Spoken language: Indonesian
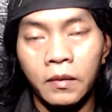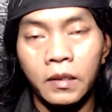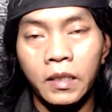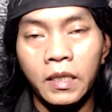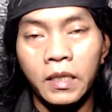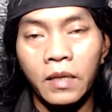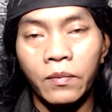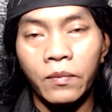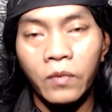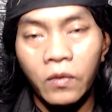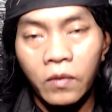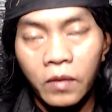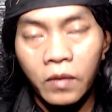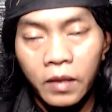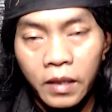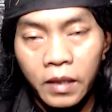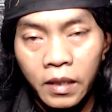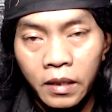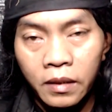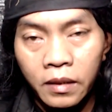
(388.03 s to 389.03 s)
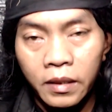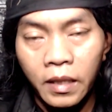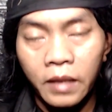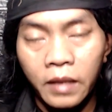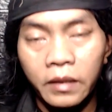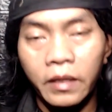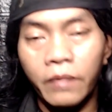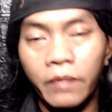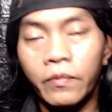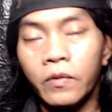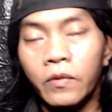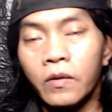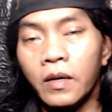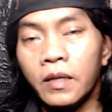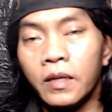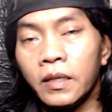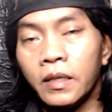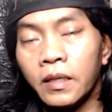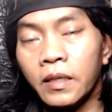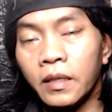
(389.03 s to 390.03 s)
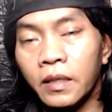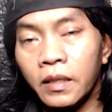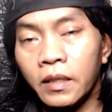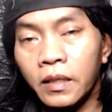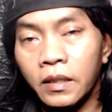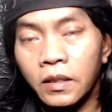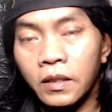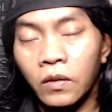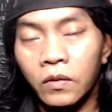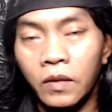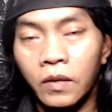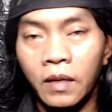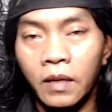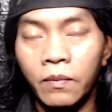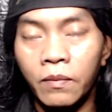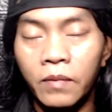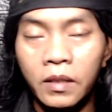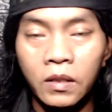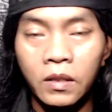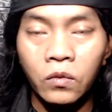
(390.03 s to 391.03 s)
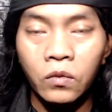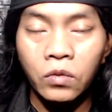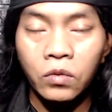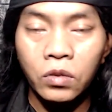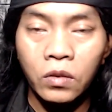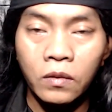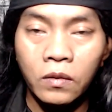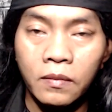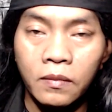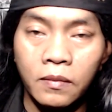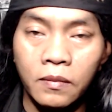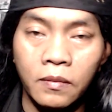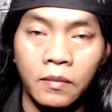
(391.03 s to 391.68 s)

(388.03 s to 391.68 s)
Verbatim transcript: Tidak mungkin ya tabungan di rekening saudara menyusut.